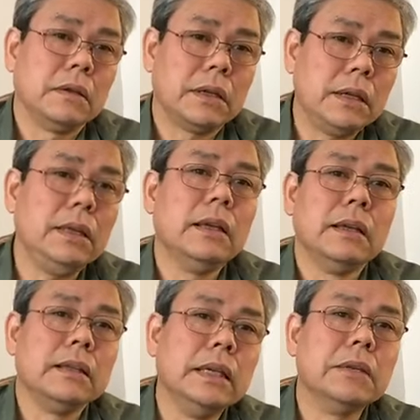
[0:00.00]
khi
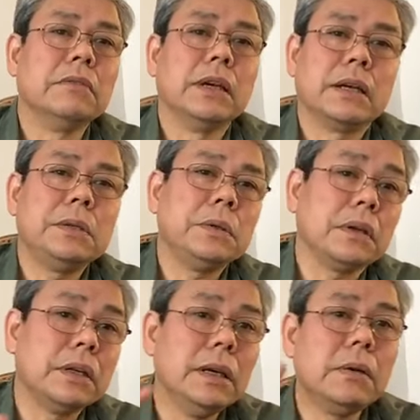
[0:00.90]
nhìn về cái
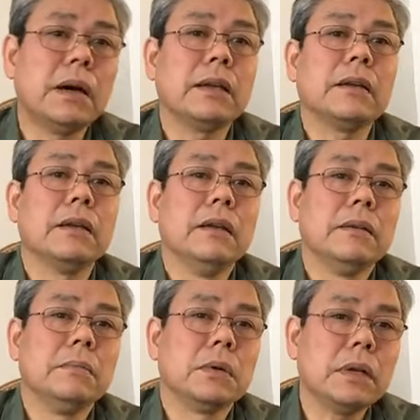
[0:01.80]
chuyện điều hành
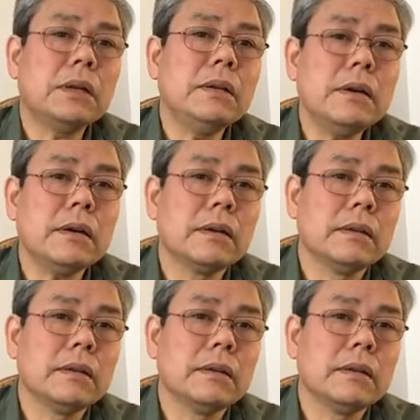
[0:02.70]
một đất nước